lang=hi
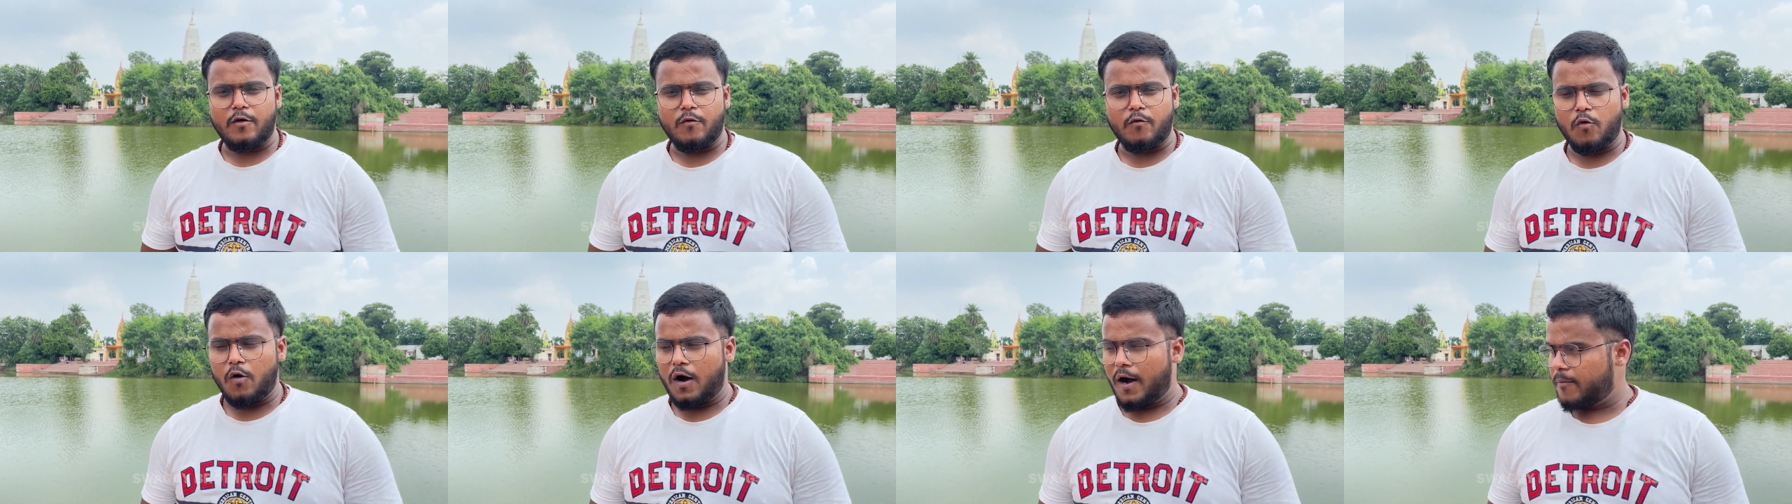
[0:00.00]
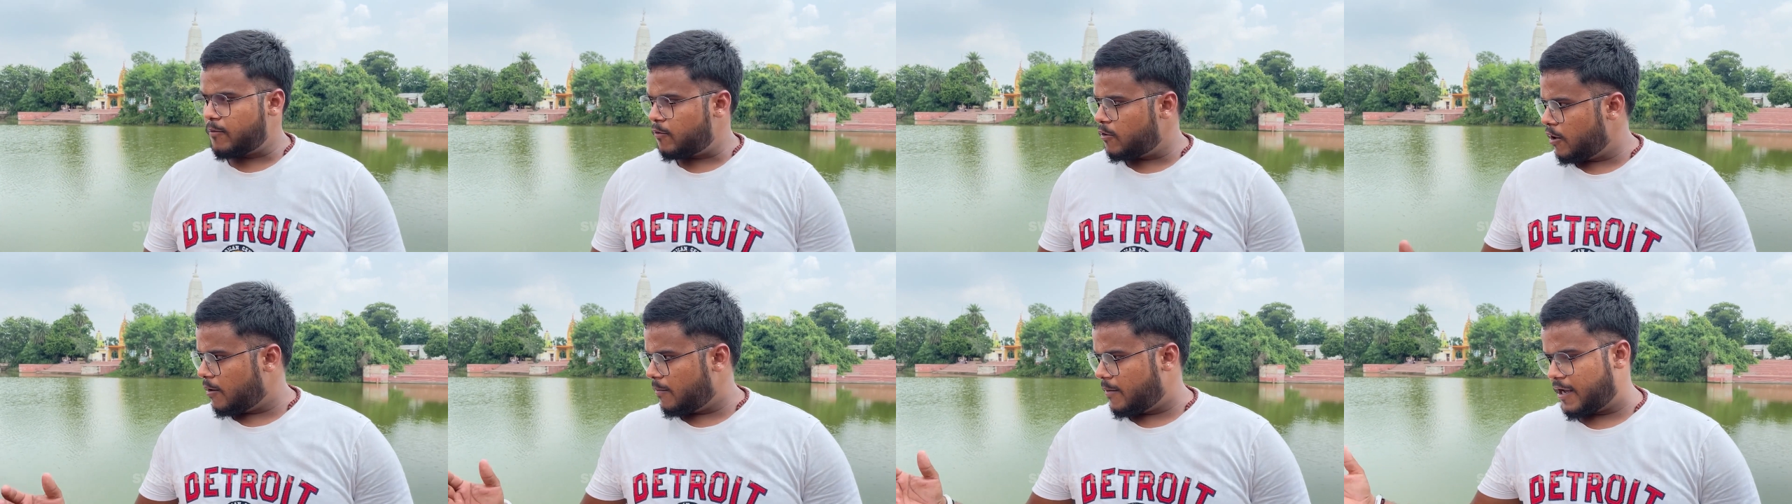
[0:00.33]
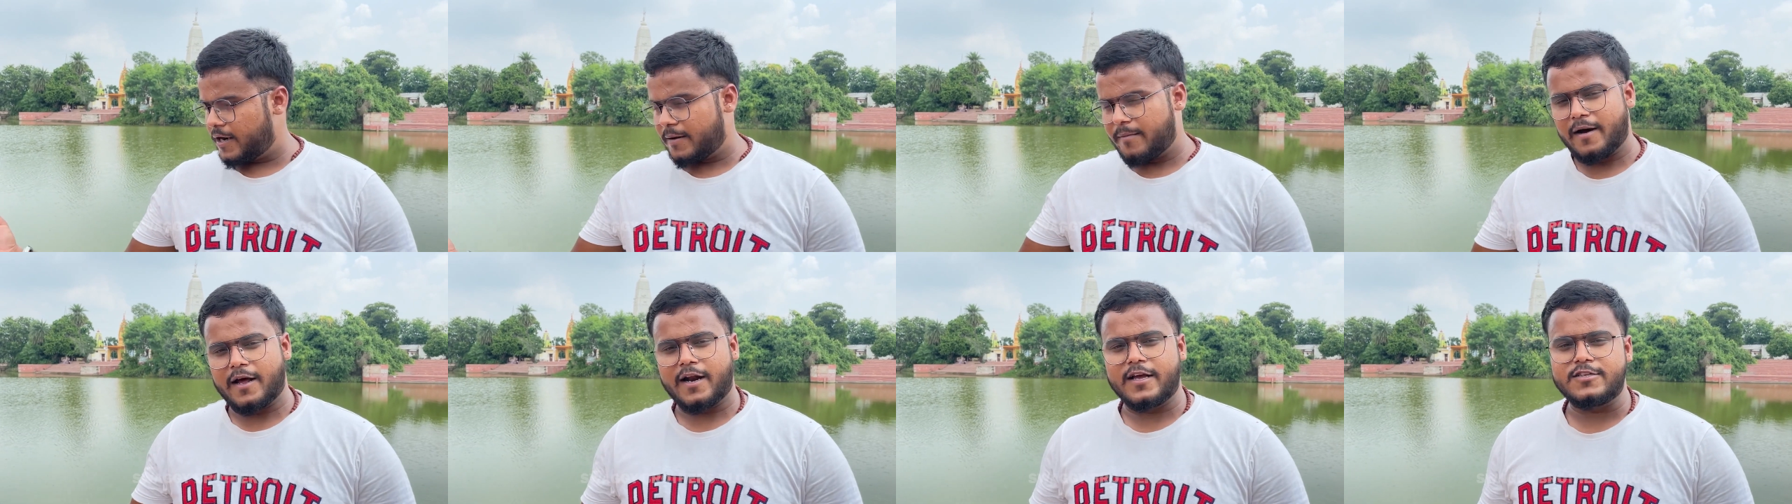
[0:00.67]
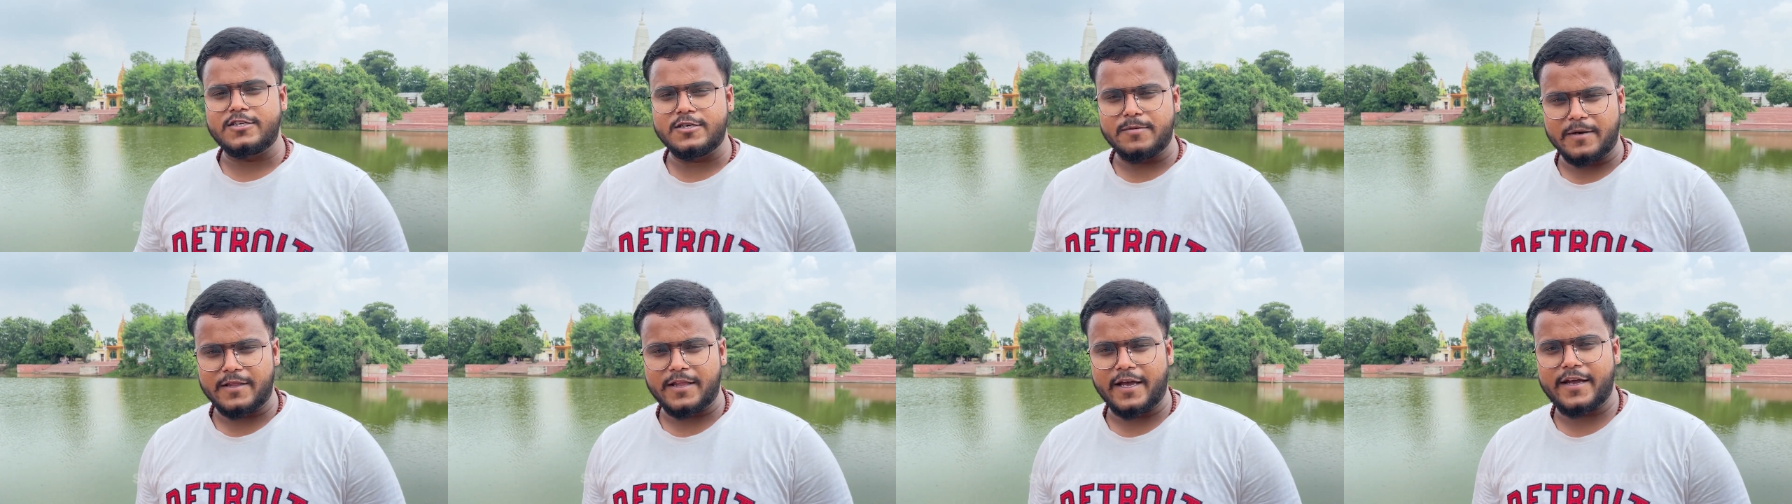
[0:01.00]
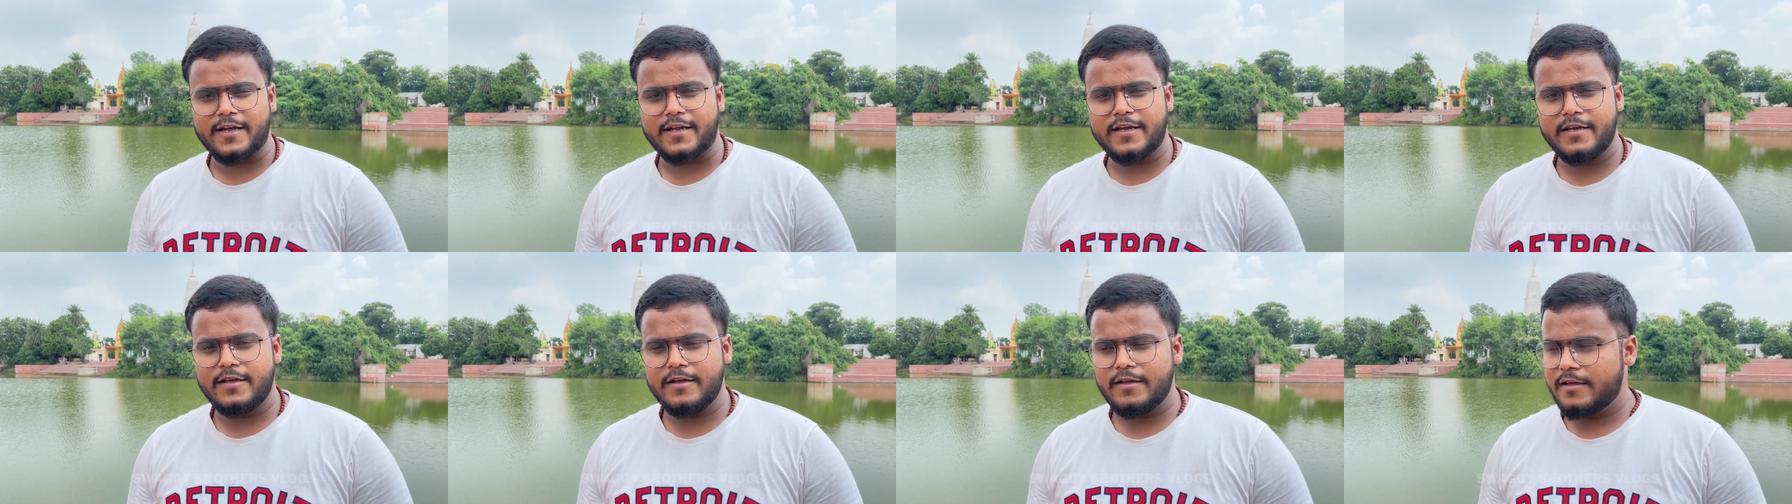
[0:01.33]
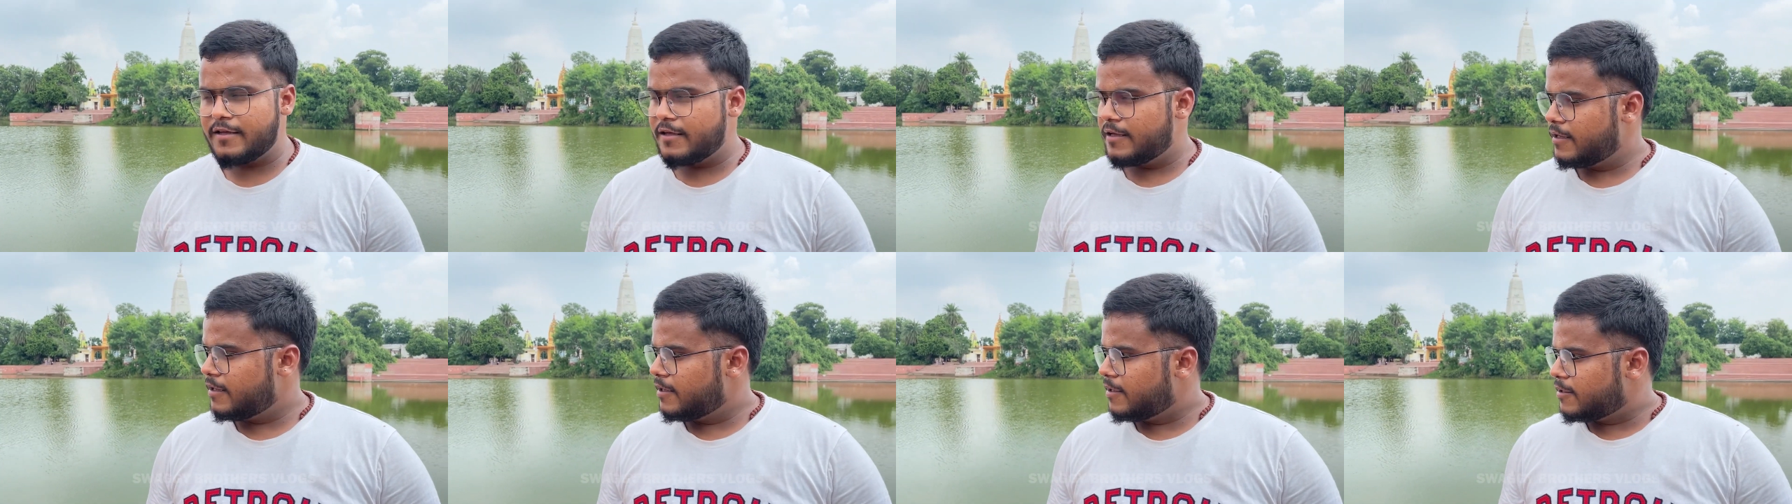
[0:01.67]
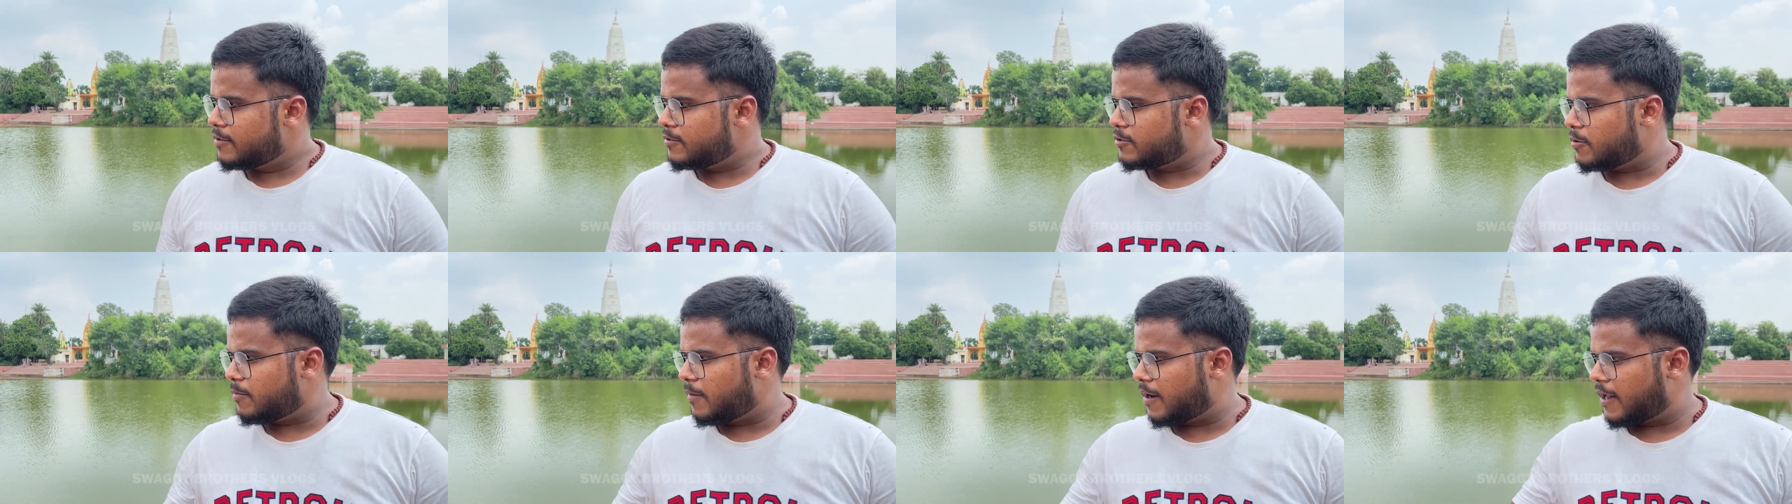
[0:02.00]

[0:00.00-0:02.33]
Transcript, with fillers: वो आपको हमारे महाराज जी बताएंगे तो